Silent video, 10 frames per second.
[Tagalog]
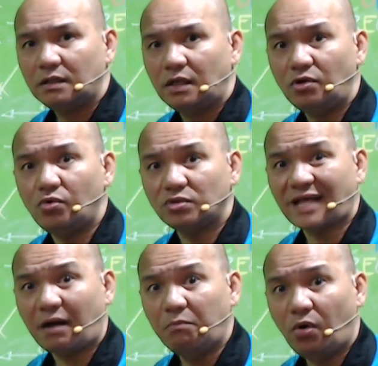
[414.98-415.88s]
ano
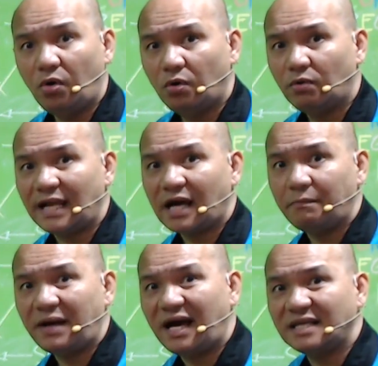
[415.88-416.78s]
utak mo wala ka
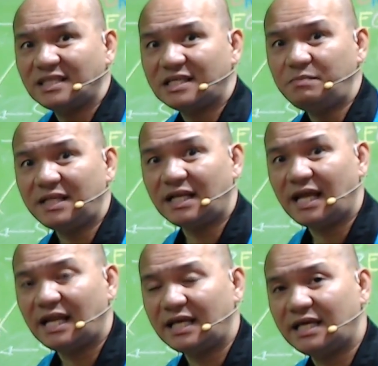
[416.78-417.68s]
pang assessment
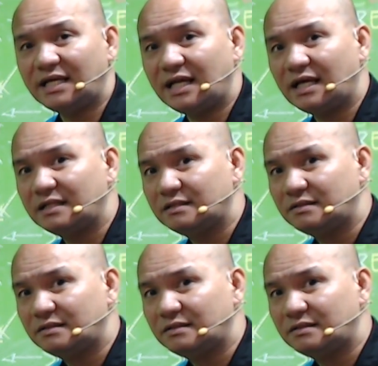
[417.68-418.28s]
naglalagay ka na